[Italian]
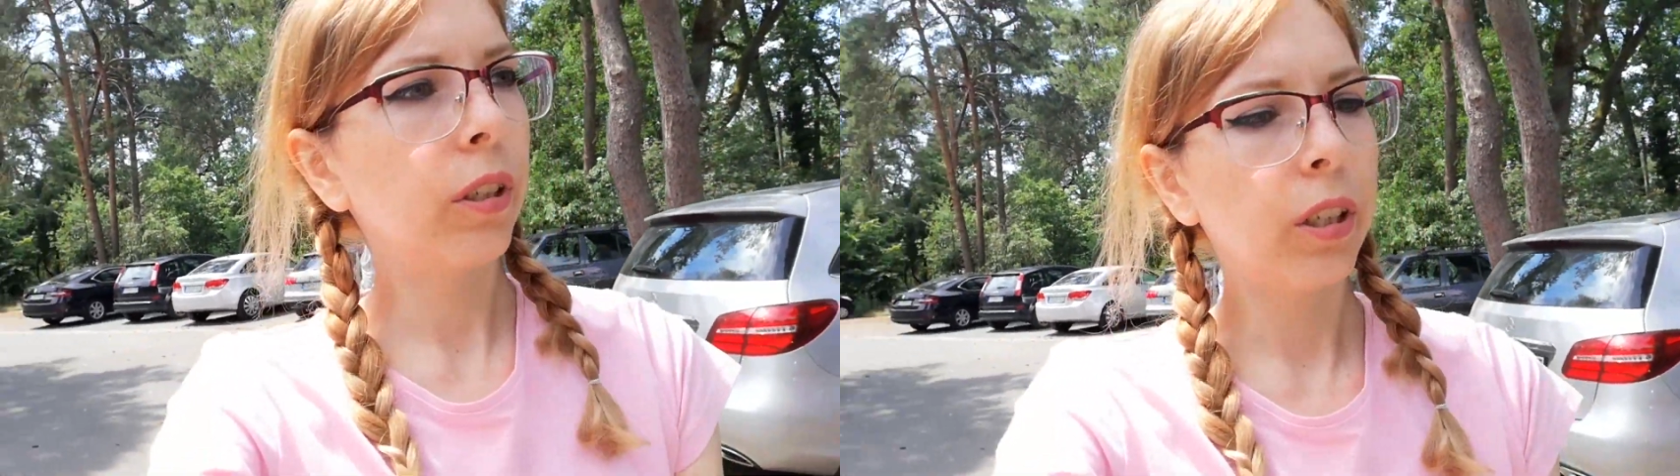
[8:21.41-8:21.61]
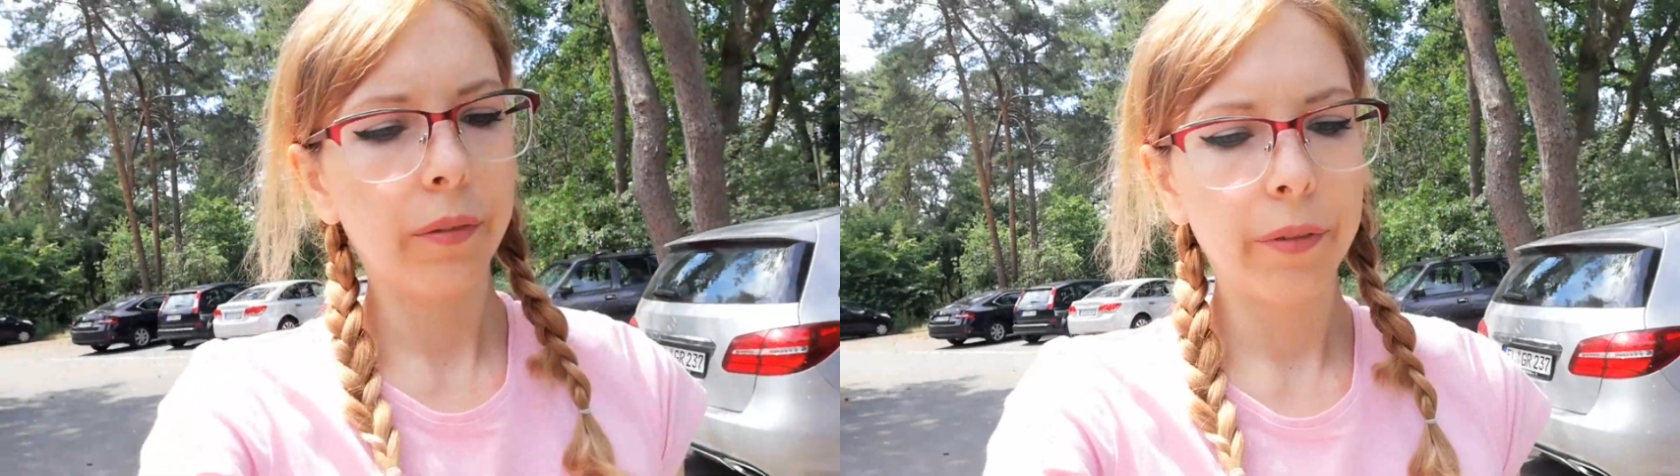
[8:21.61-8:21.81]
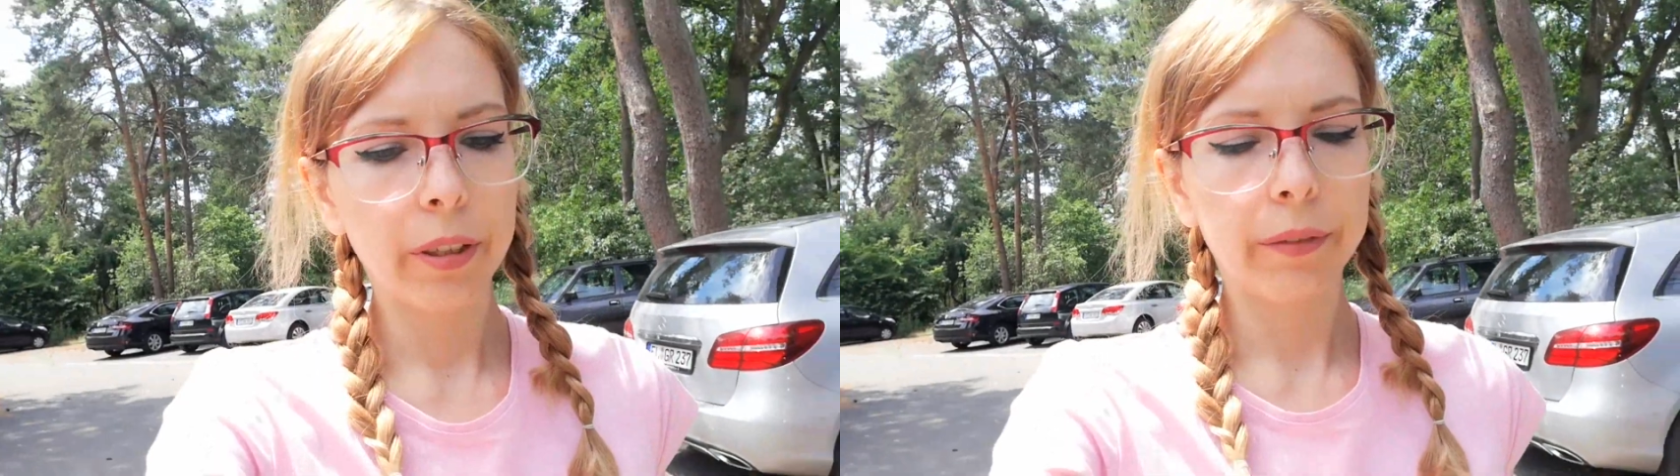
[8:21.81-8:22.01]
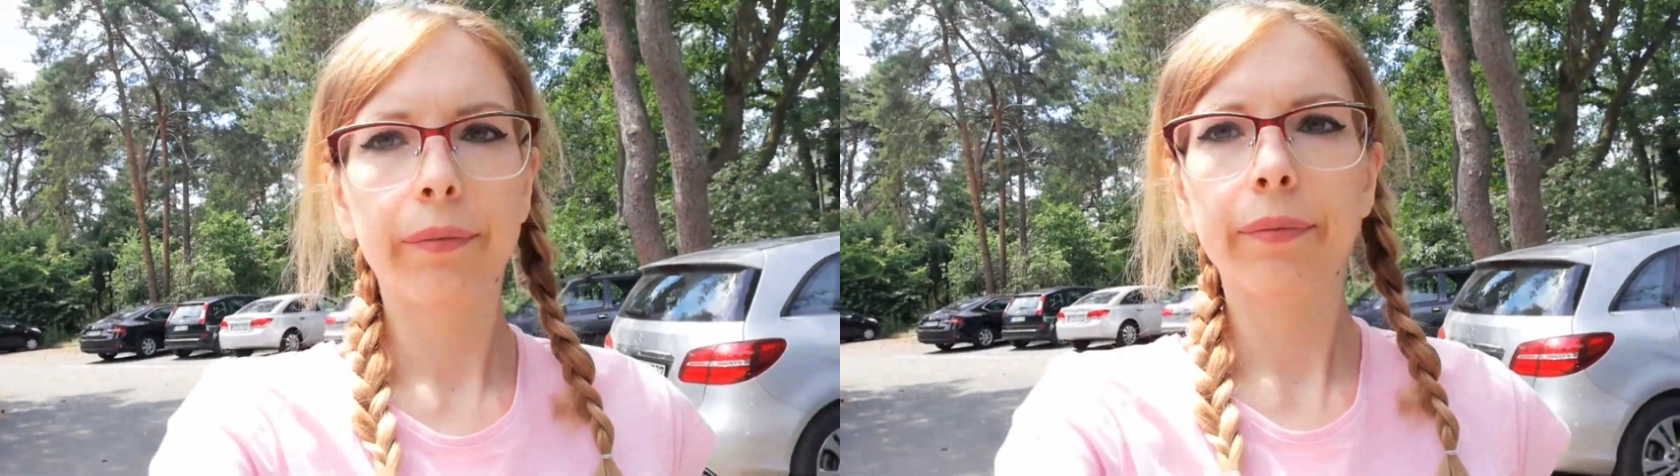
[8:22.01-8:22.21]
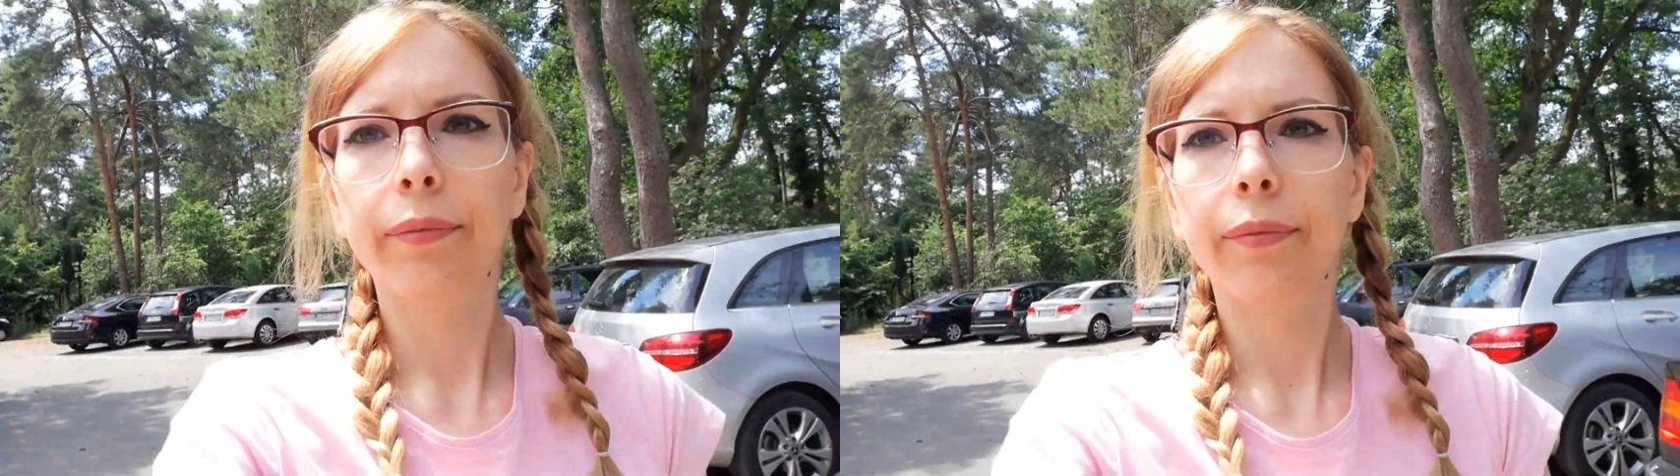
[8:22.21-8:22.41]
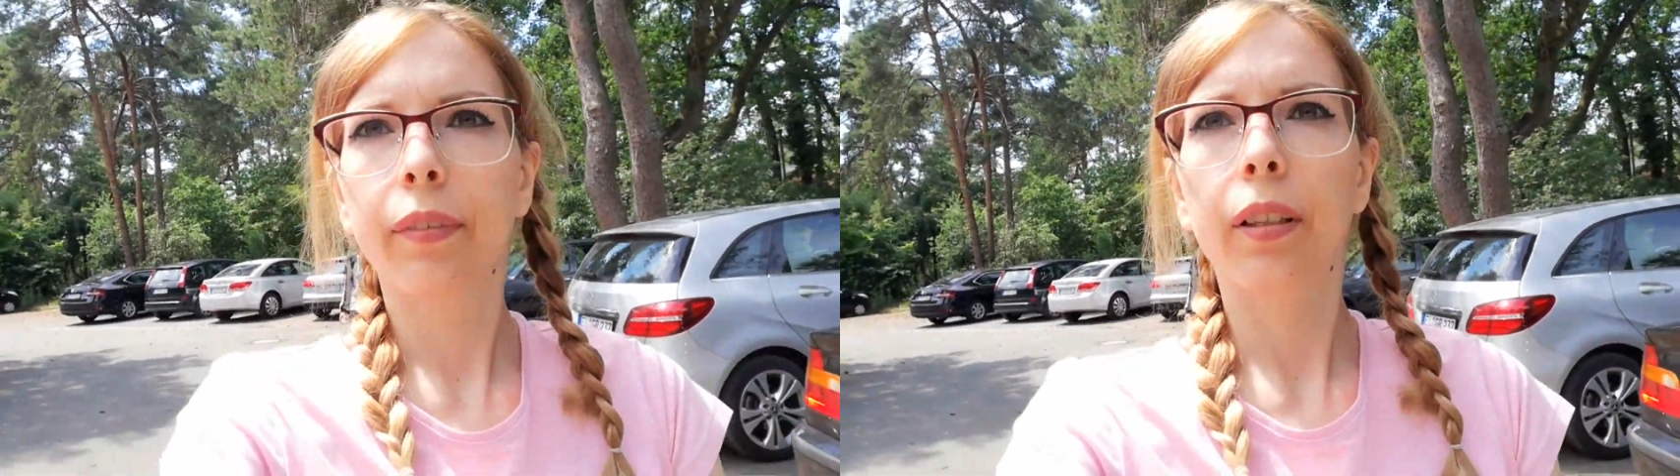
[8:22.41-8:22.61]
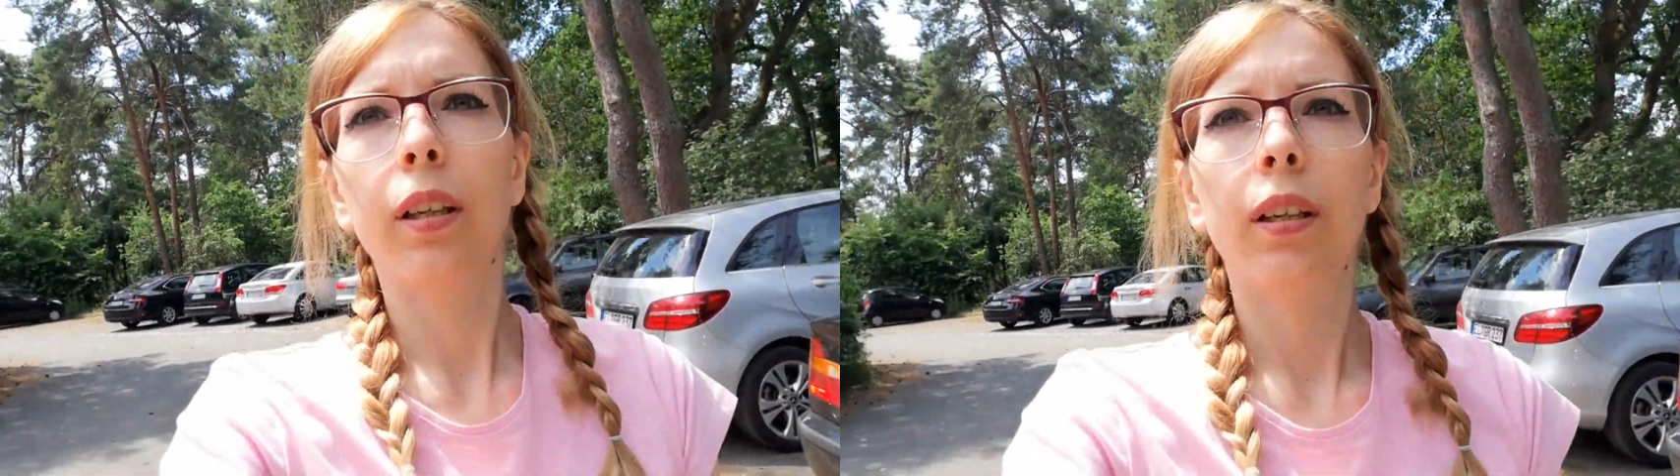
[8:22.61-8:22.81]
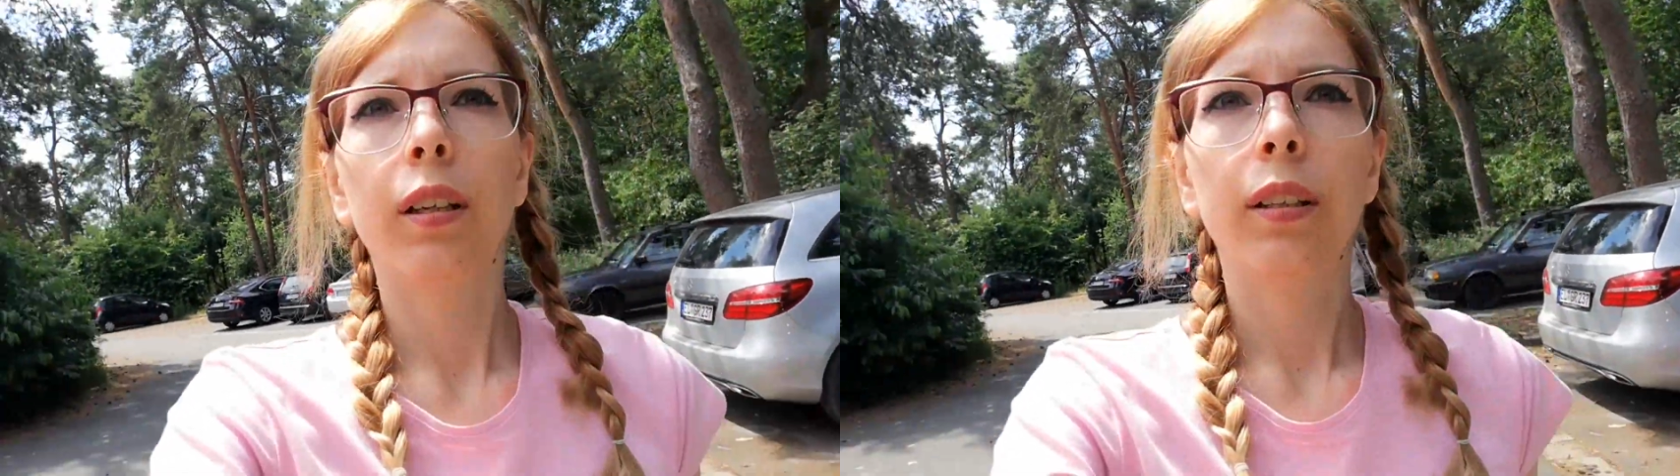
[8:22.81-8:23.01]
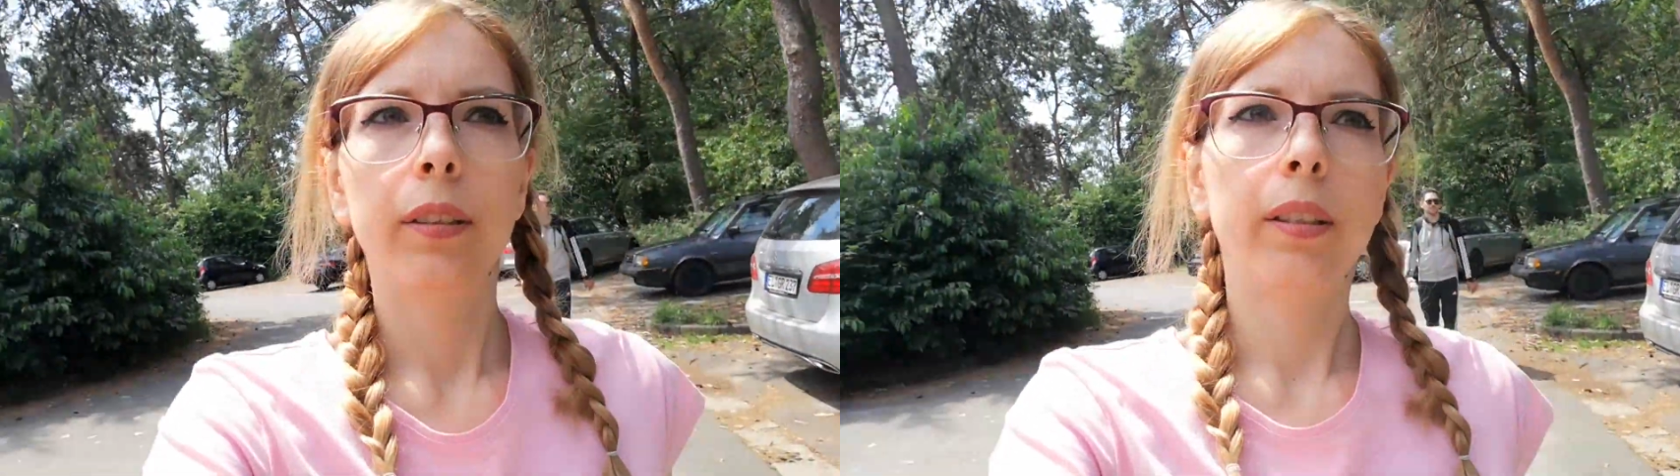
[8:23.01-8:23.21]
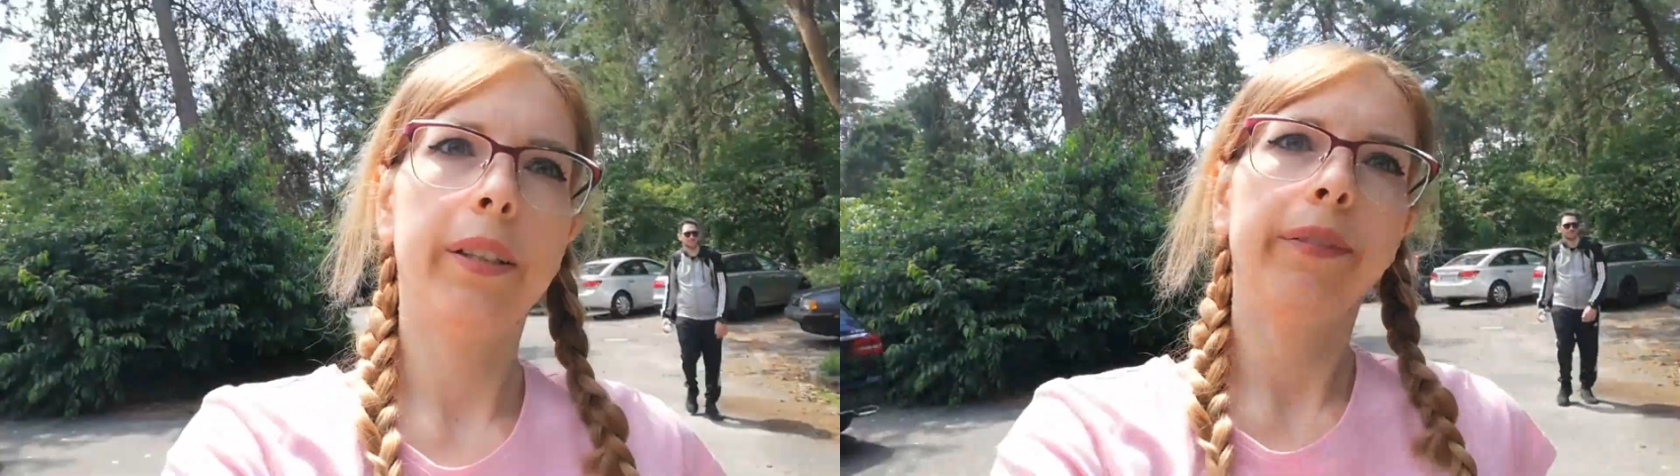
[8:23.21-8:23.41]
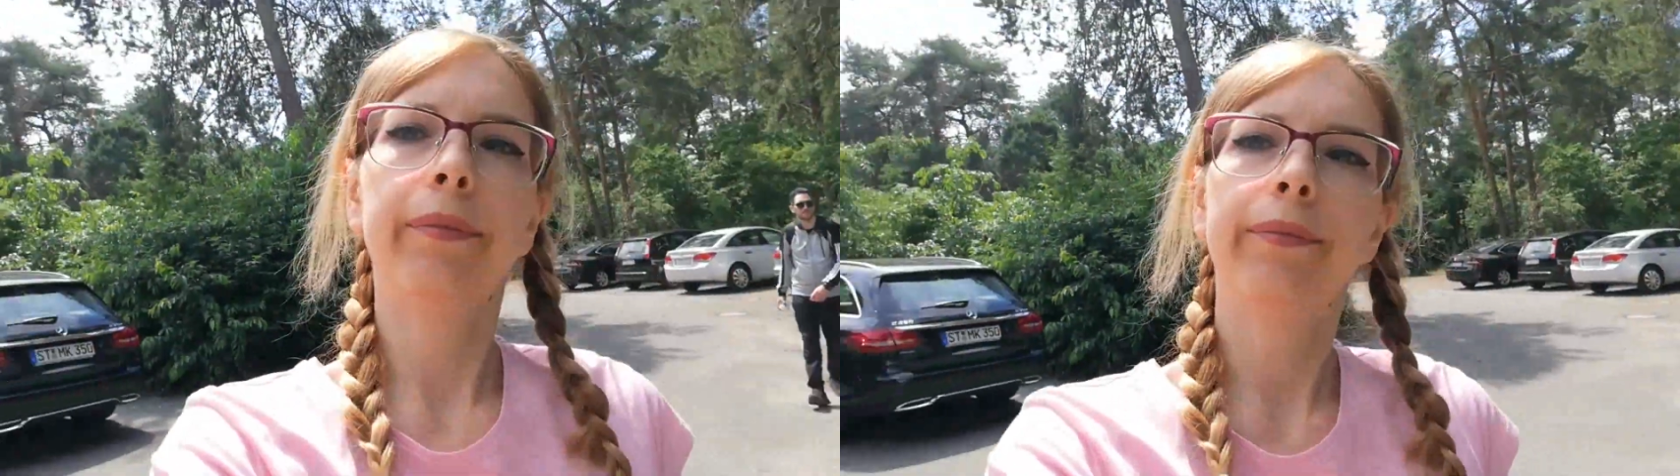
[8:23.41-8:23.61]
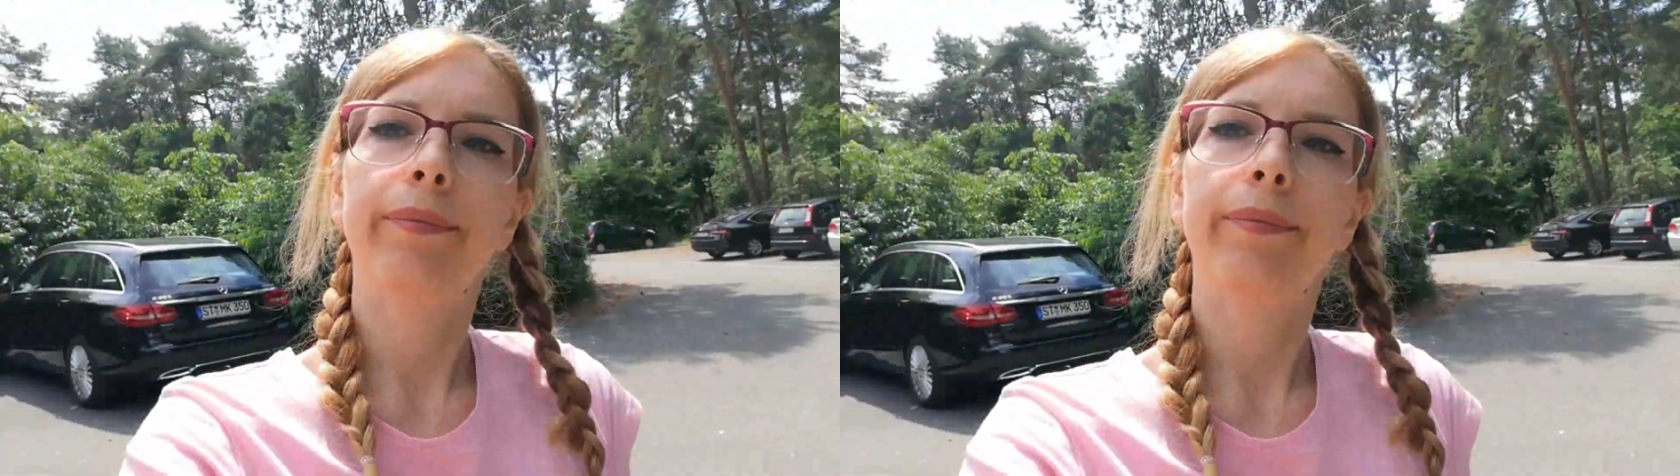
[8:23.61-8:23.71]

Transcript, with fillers: i vi sì